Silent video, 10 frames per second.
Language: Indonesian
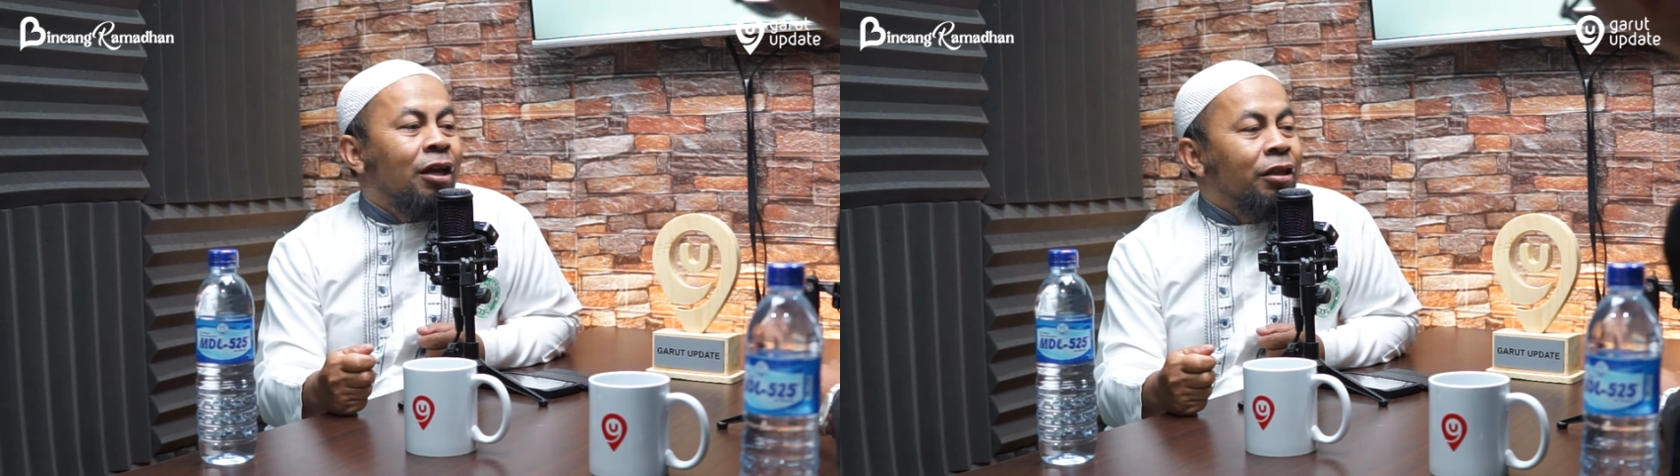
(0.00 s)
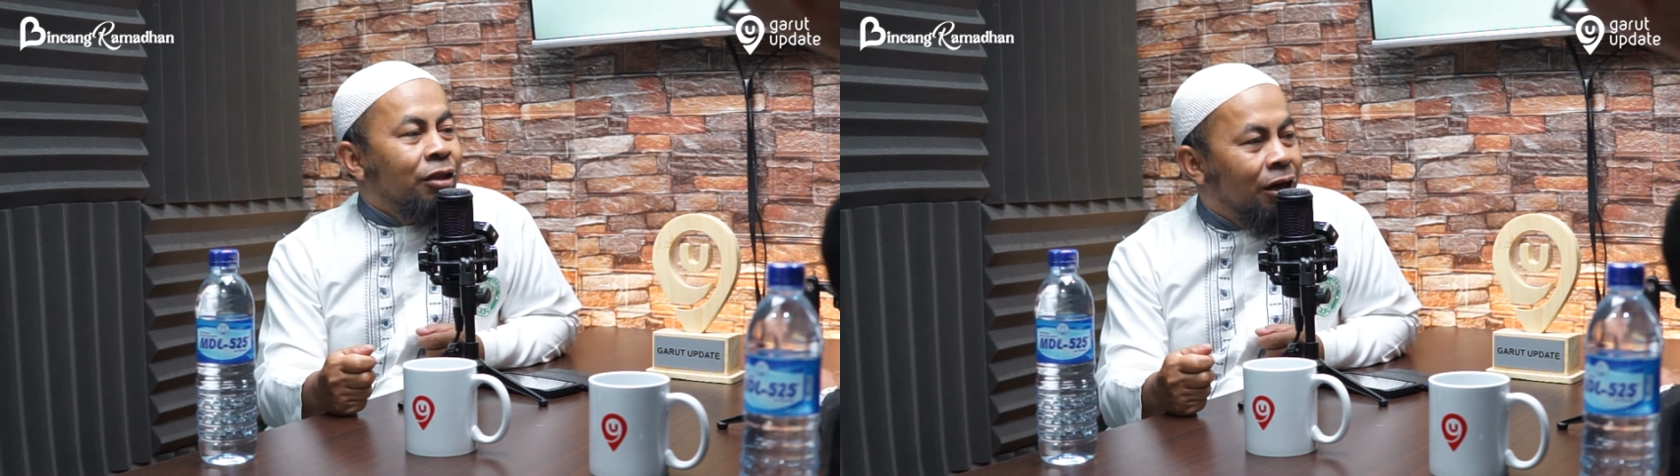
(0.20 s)

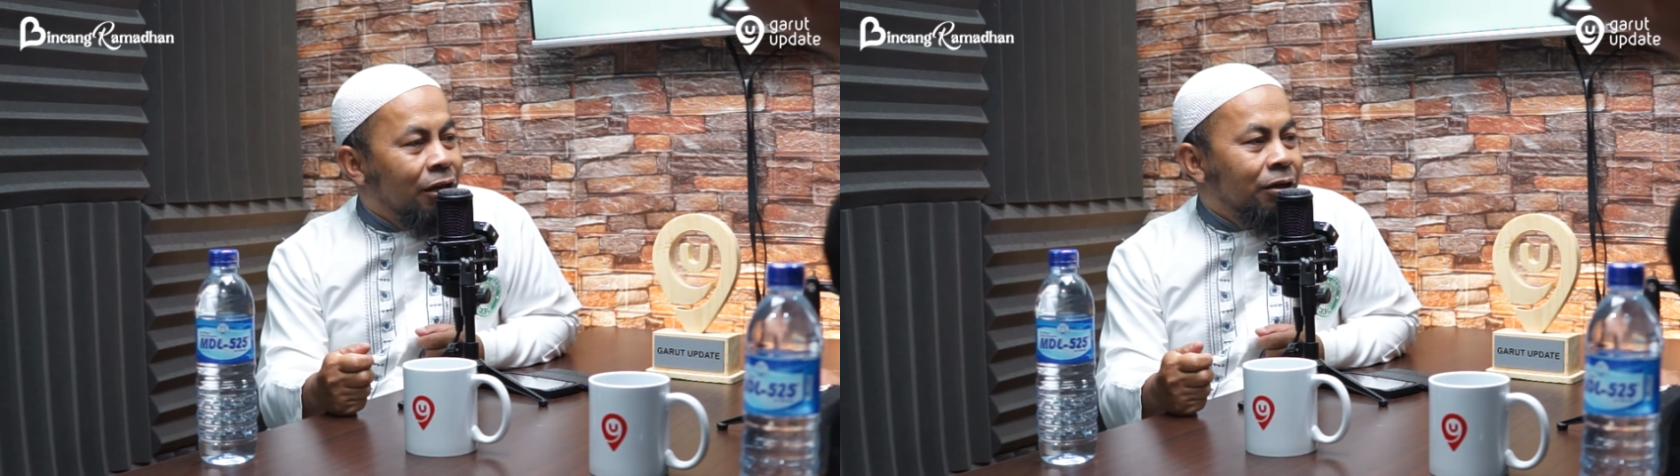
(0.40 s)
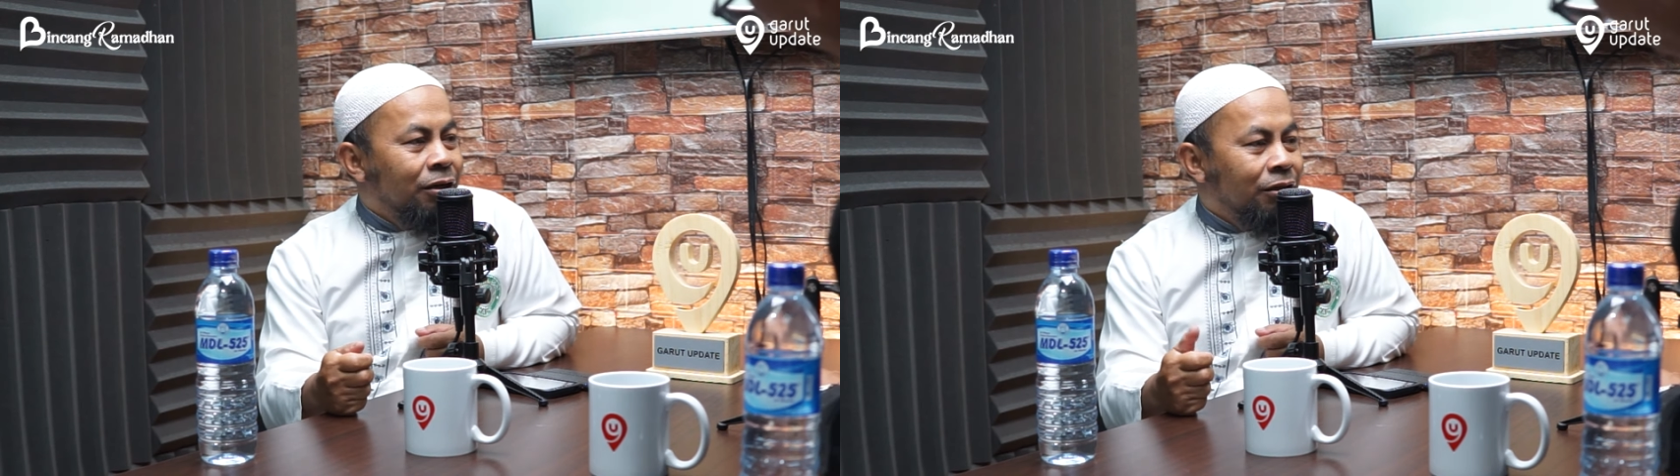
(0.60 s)

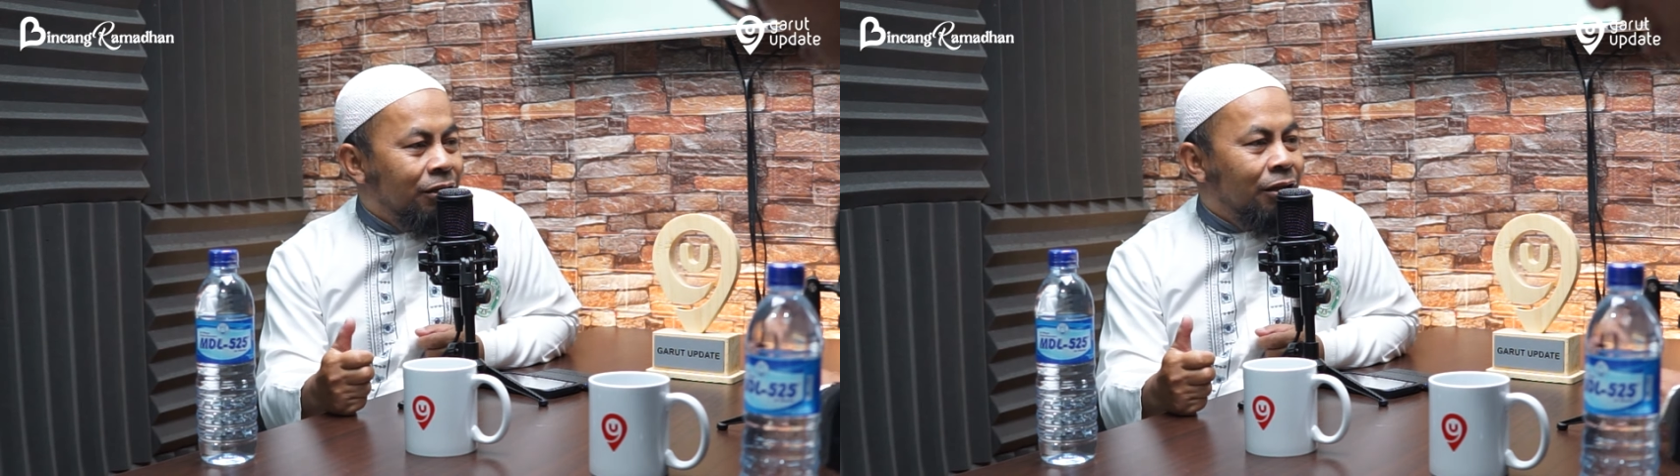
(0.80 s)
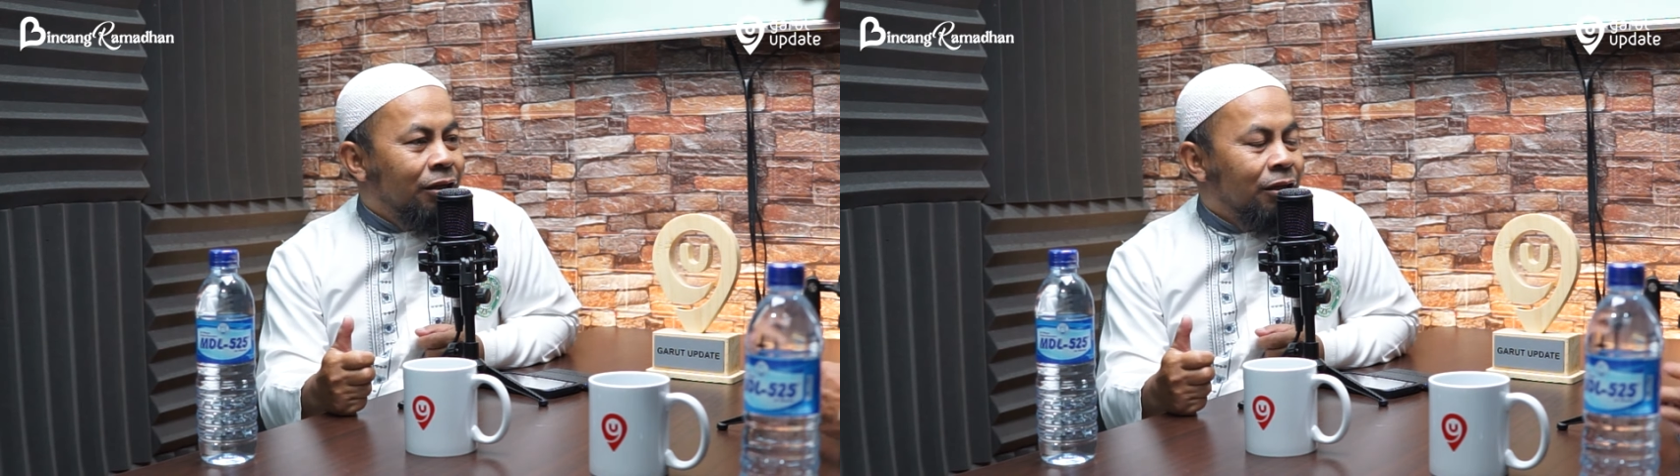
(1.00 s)
jalan-jalan
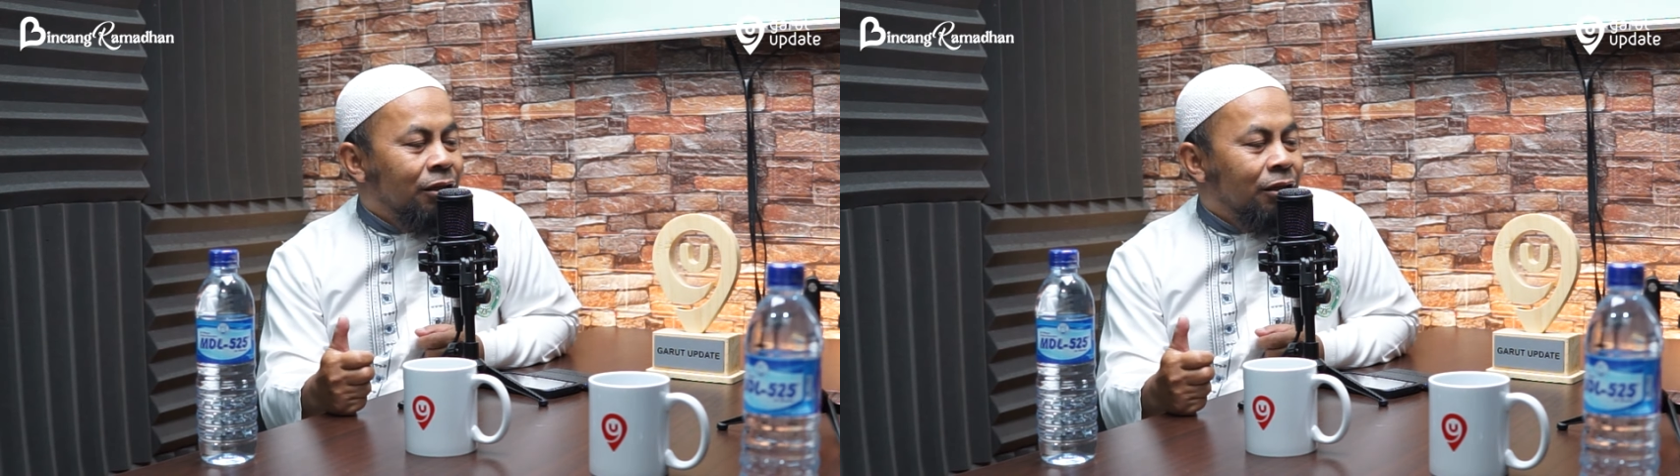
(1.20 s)
ya